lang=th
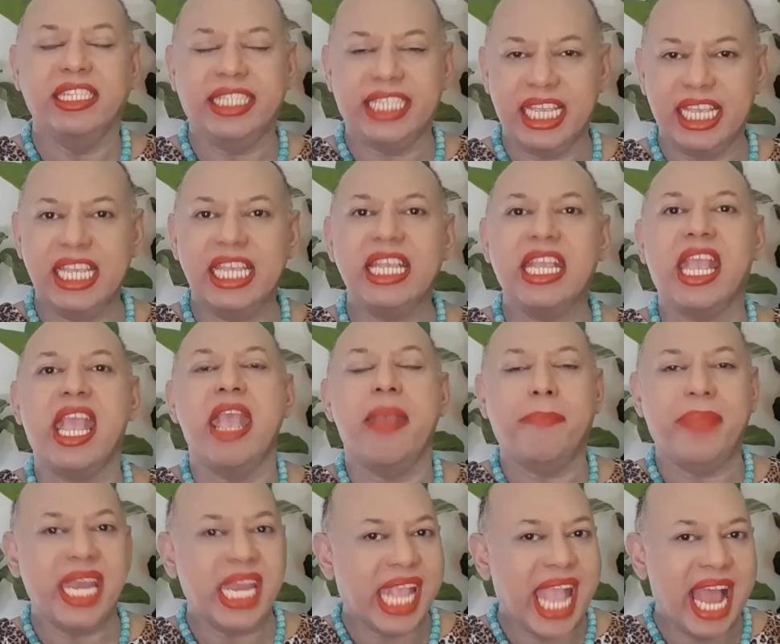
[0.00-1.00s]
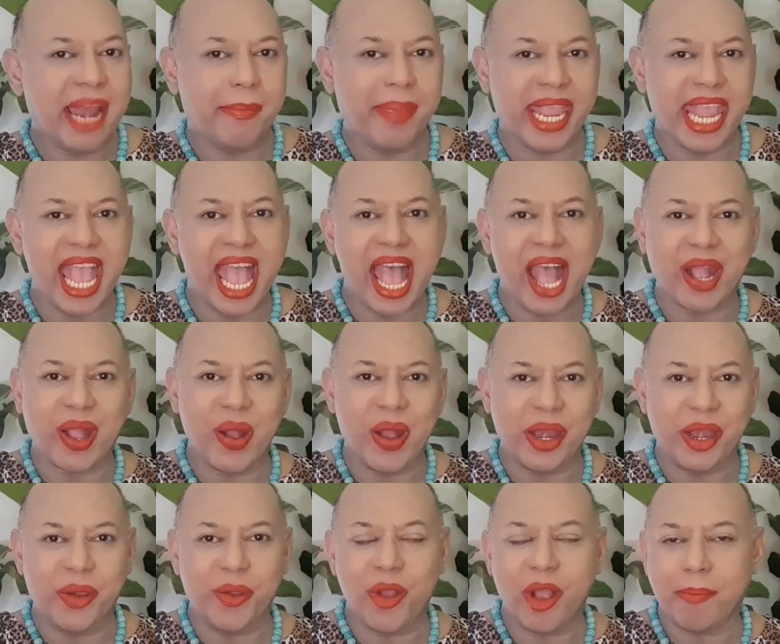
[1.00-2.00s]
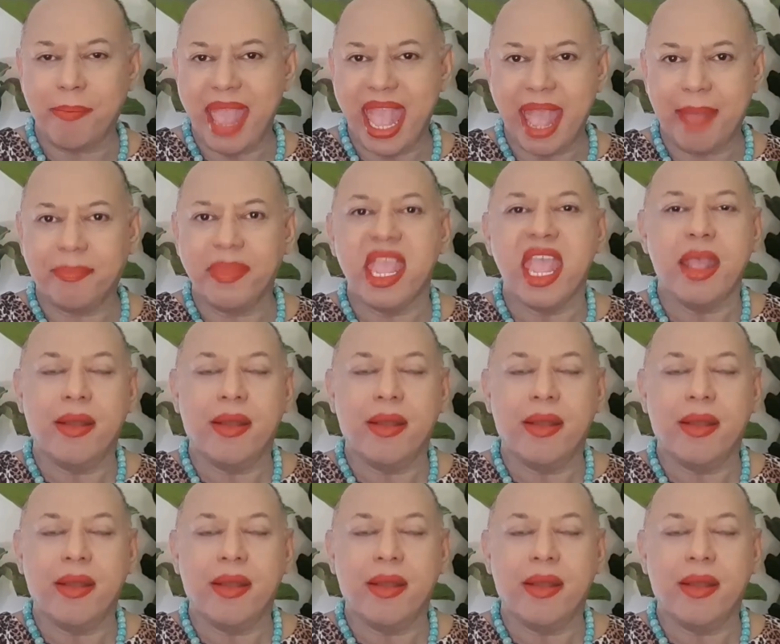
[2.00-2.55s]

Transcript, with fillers: ซึ่งเป็นการพยากรณ์ดวงแบบ